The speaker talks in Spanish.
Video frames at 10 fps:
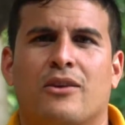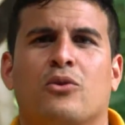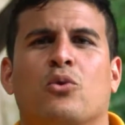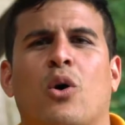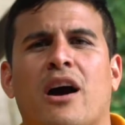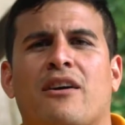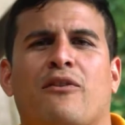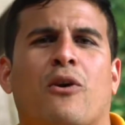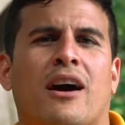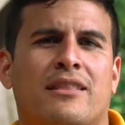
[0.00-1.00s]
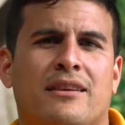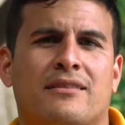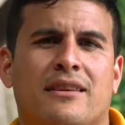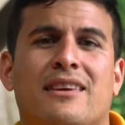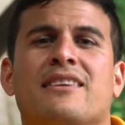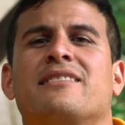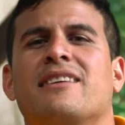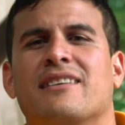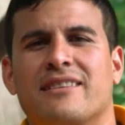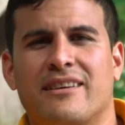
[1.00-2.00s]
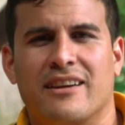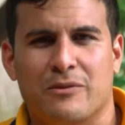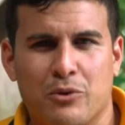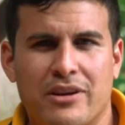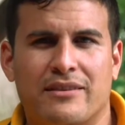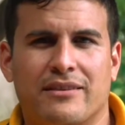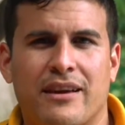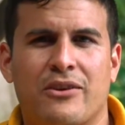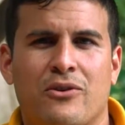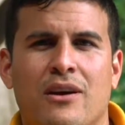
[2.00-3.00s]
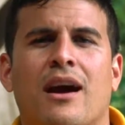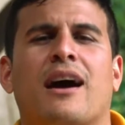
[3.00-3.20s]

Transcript: No haga fogatas y si hacerlas muy necesario,